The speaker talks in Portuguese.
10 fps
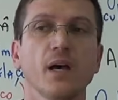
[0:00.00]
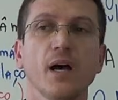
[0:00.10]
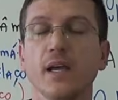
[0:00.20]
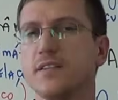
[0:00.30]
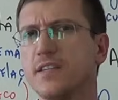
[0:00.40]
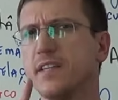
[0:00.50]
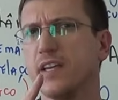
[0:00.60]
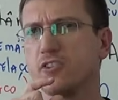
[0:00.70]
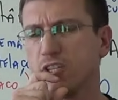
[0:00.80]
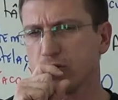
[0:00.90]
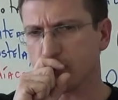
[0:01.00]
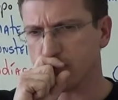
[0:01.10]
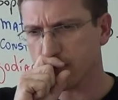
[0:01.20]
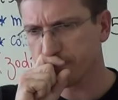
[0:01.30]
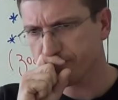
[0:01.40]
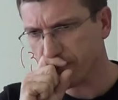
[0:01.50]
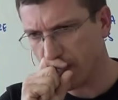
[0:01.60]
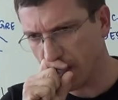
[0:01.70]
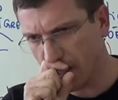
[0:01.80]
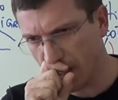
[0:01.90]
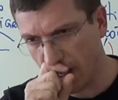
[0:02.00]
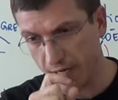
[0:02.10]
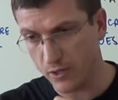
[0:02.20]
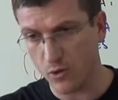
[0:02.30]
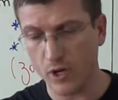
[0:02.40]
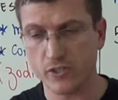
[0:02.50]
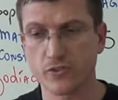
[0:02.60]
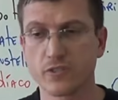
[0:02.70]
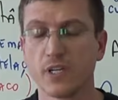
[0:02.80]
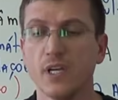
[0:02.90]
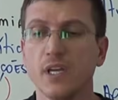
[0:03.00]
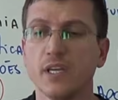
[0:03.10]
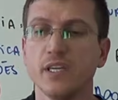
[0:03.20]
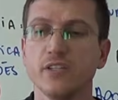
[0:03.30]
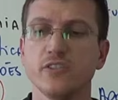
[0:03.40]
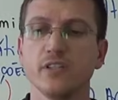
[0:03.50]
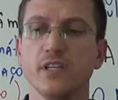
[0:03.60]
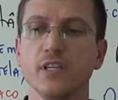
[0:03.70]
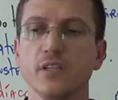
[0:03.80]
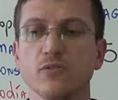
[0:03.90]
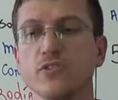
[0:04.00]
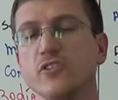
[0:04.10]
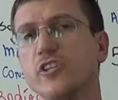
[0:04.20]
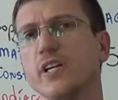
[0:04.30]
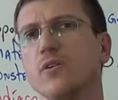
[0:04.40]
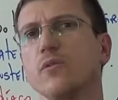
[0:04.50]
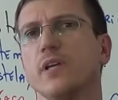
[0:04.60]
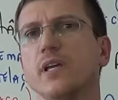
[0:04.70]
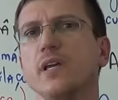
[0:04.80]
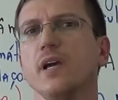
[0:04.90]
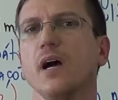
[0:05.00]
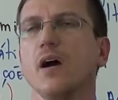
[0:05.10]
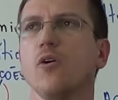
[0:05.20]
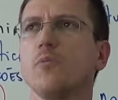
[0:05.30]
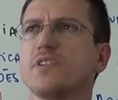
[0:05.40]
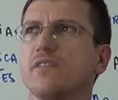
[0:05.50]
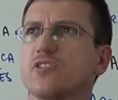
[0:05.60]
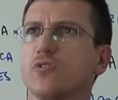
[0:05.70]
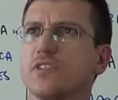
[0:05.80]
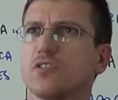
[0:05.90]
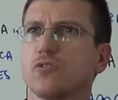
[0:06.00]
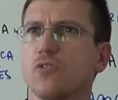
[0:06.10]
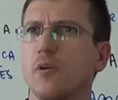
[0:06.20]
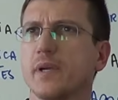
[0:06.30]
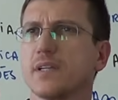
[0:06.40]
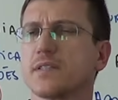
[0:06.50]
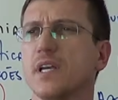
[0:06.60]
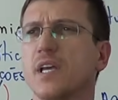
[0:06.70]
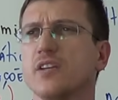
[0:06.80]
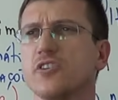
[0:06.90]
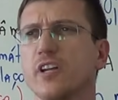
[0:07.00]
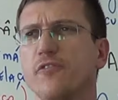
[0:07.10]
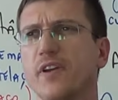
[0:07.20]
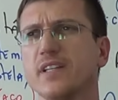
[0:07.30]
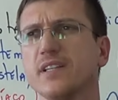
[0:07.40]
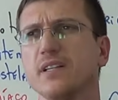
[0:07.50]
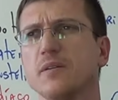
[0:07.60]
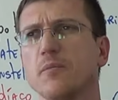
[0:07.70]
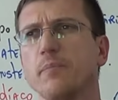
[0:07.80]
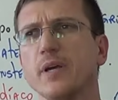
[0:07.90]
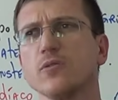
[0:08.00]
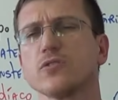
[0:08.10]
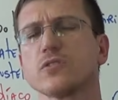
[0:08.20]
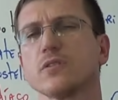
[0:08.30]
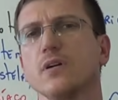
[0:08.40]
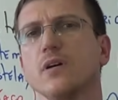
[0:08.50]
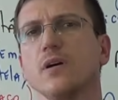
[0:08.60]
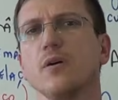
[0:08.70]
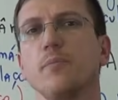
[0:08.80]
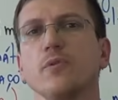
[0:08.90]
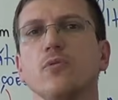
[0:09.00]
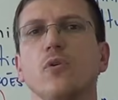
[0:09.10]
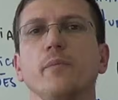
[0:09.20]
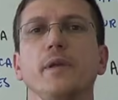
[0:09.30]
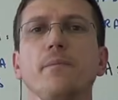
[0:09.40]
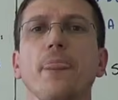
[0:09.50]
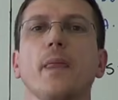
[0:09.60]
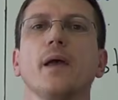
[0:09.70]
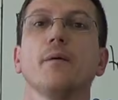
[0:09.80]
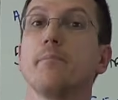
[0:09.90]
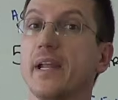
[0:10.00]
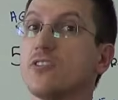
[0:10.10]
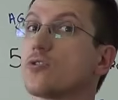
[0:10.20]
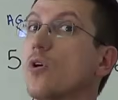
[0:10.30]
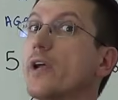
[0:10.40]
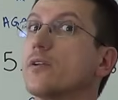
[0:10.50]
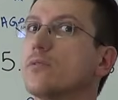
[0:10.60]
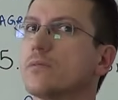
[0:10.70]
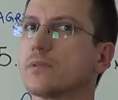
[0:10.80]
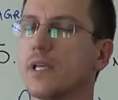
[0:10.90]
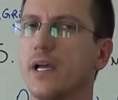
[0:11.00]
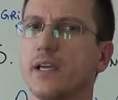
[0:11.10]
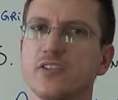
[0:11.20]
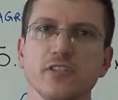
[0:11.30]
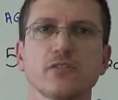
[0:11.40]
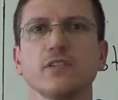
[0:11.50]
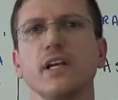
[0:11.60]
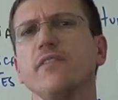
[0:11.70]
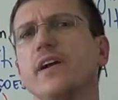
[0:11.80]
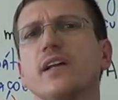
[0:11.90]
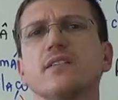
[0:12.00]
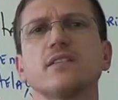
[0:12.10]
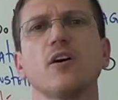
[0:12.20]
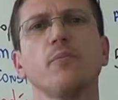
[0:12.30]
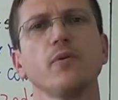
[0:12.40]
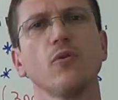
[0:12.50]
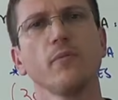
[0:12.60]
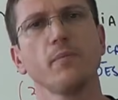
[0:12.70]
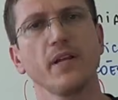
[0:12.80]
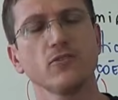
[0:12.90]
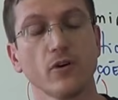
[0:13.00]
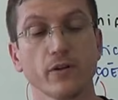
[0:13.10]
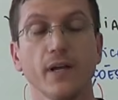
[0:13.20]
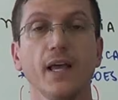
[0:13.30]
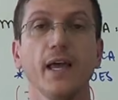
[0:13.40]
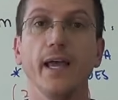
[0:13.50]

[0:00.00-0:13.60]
Ah, existem registros é, arqueológicos que, que, nos indicam que observações astronômicas já eram feitas pelos, uh, pelo homem é, pré-histórico, tá? Registros em cavernas e tal, pelo homem pré-histórico.